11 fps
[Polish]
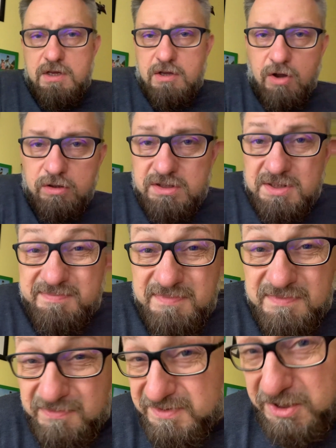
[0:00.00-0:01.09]
o tym,
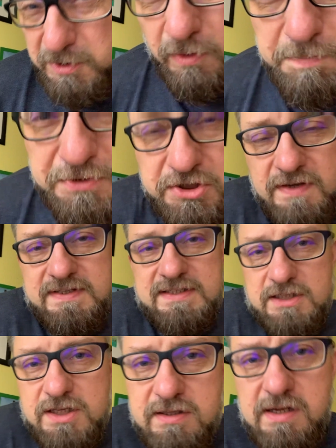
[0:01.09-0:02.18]
znaczy on pisze w
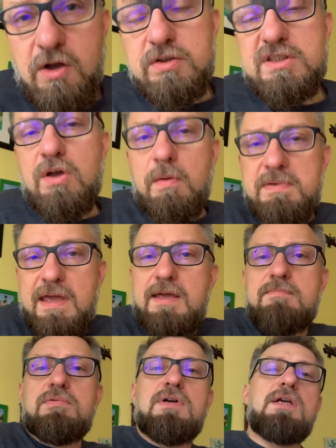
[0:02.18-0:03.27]
zasadzie tyle o sobie,
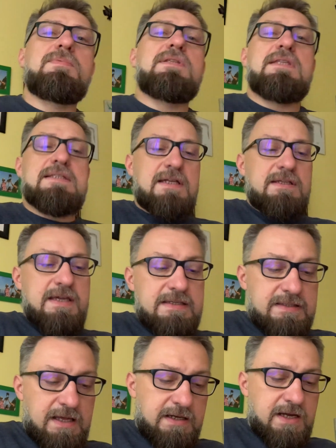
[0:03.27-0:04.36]
bo jakby teza nie
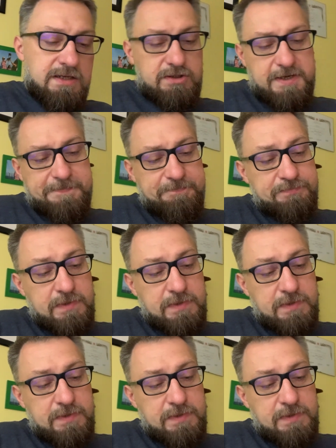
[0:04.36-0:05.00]
jest taka, że